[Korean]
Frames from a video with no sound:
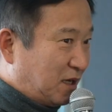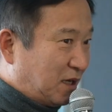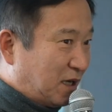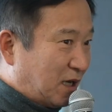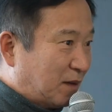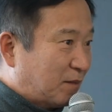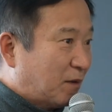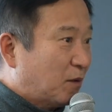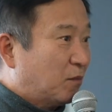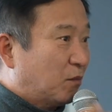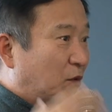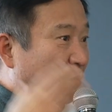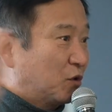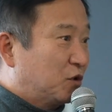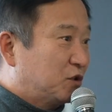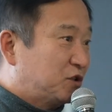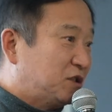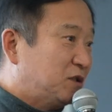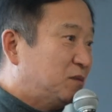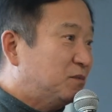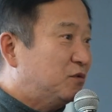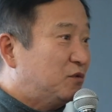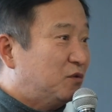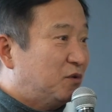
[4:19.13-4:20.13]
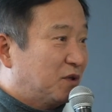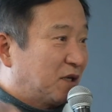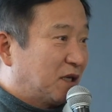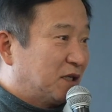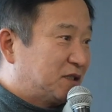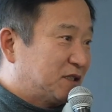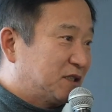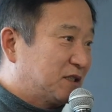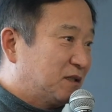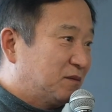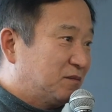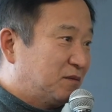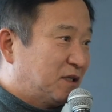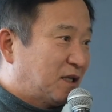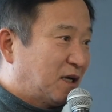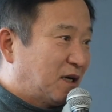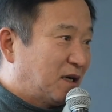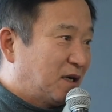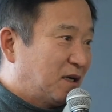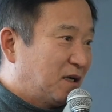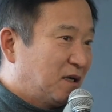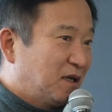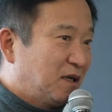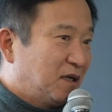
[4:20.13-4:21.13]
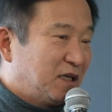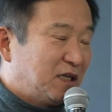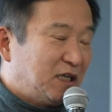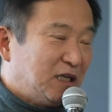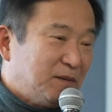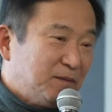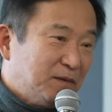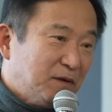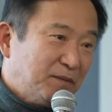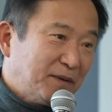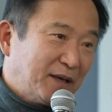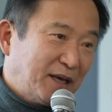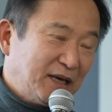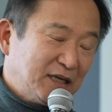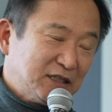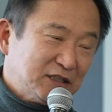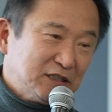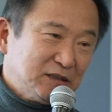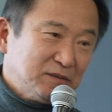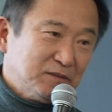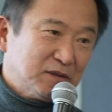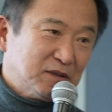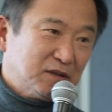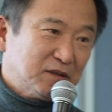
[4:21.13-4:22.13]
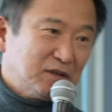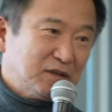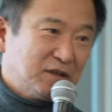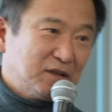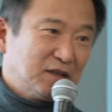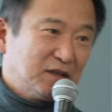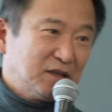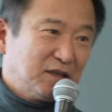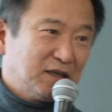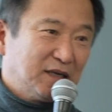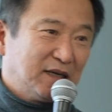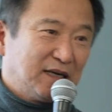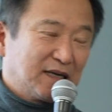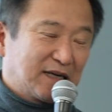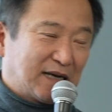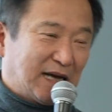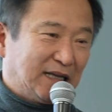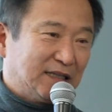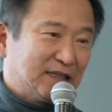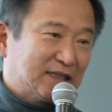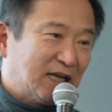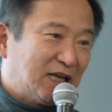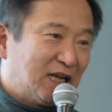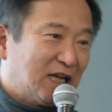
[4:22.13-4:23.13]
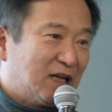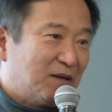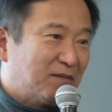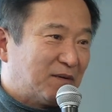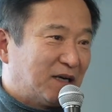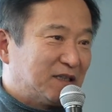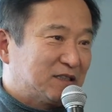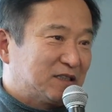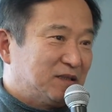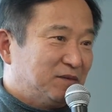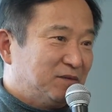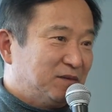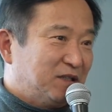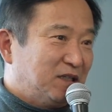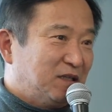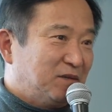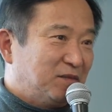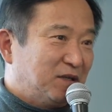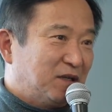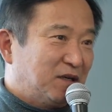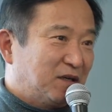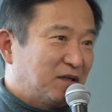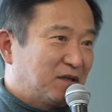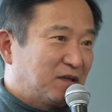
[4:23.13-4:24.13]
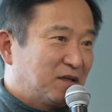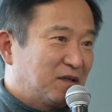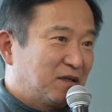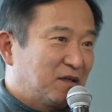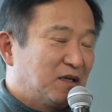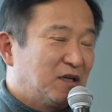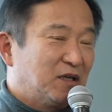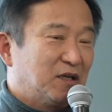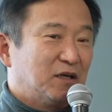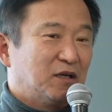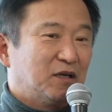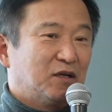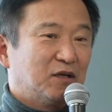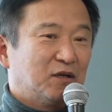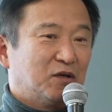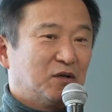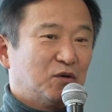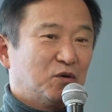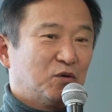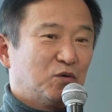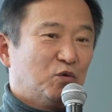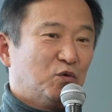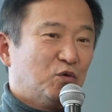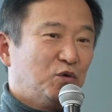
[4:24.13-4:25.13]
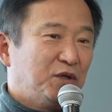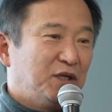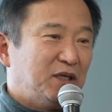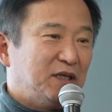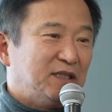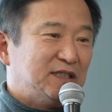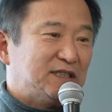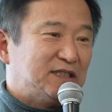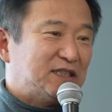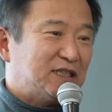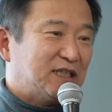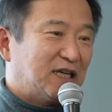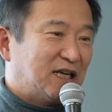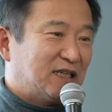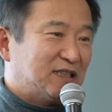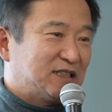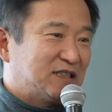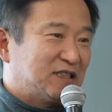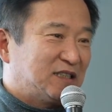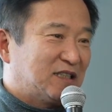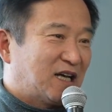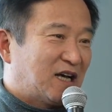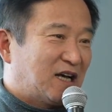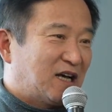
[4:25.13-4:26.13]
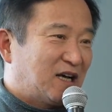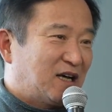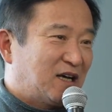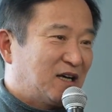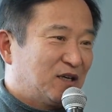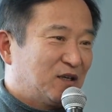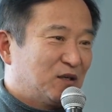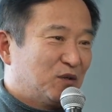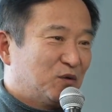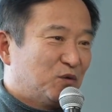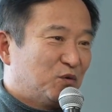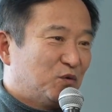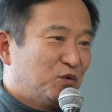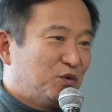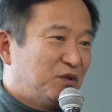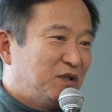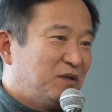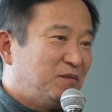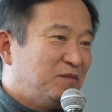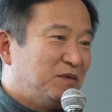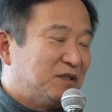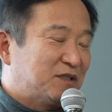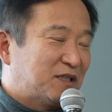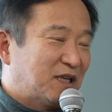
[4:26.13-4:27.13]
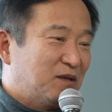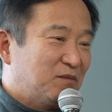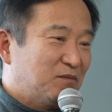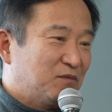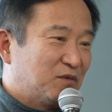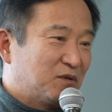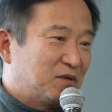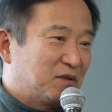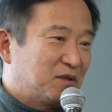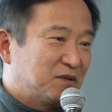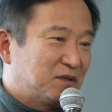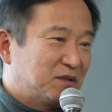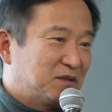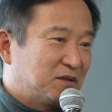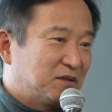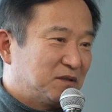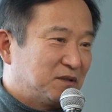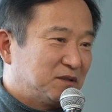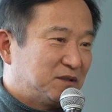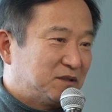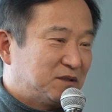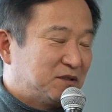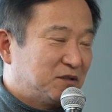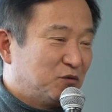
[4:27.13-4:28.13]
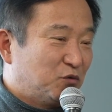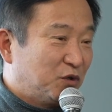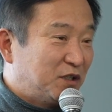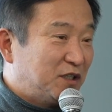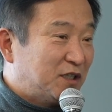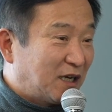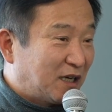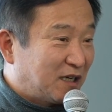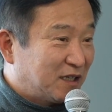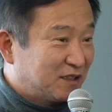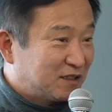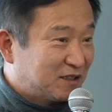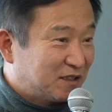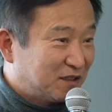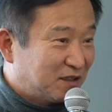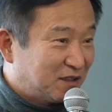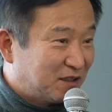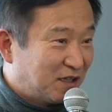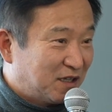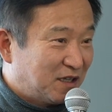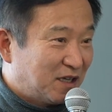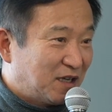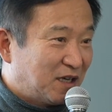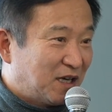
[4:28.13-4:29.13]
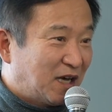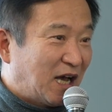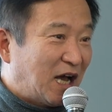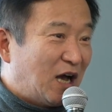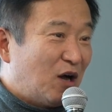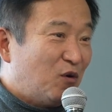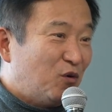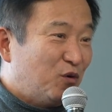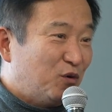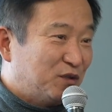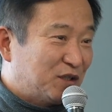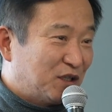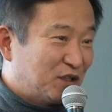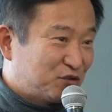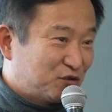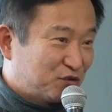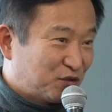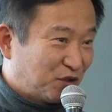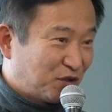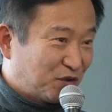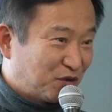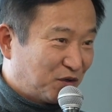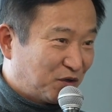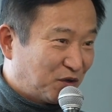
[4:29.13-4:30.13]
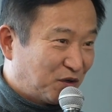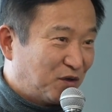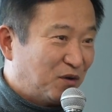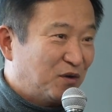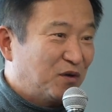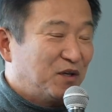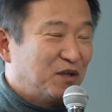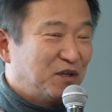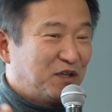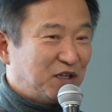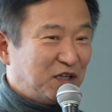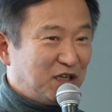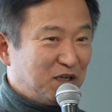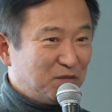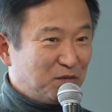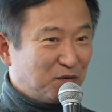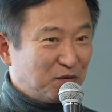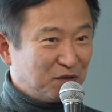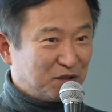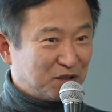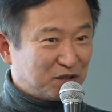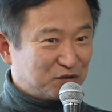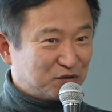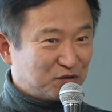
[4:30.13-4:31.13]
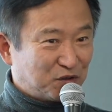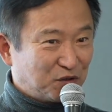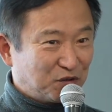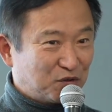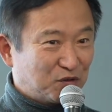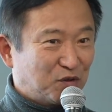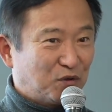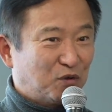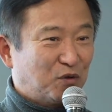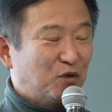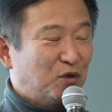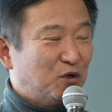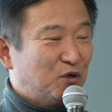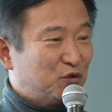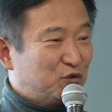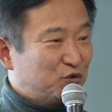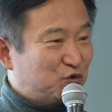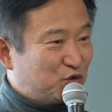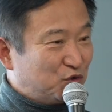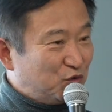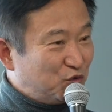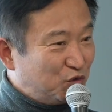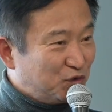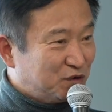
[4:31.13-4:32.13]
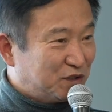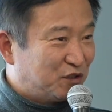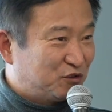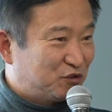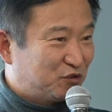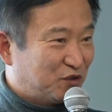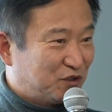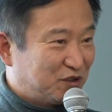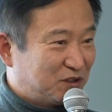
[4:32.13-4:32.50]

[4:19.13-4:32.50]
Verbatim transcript: 아마 모르실 분도 계실 겁니다. 이 법의 핵심은 간단하게 말씀드리면 우리 씨앗이나 우리 미생물, 우리란 것은 한국이 될 수도 있고요. 일본이 될 수도 있고 중국이 될 수도